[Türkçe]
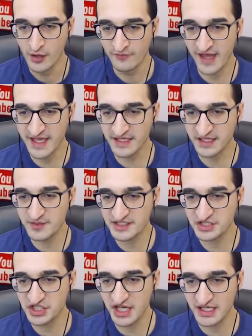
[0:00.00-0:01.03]

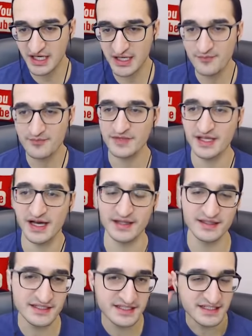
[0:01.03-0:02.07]
Fake'imizi çekelim.
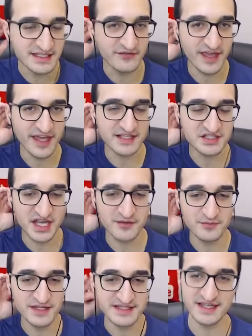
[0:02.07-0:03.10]
Yalnız fake
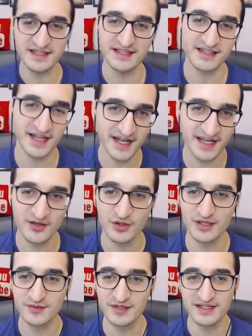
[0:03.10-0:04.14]
çekmeseydik daha iyi
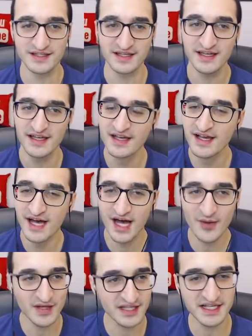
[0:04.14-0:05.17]
olabilirdi.
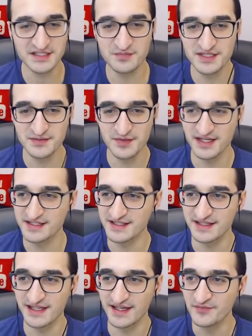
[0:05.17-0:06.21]
Ama taç bizim en
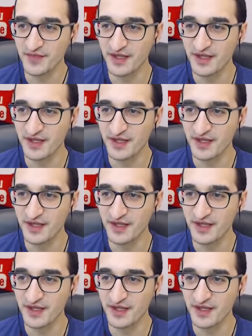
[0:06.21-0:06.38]
azından.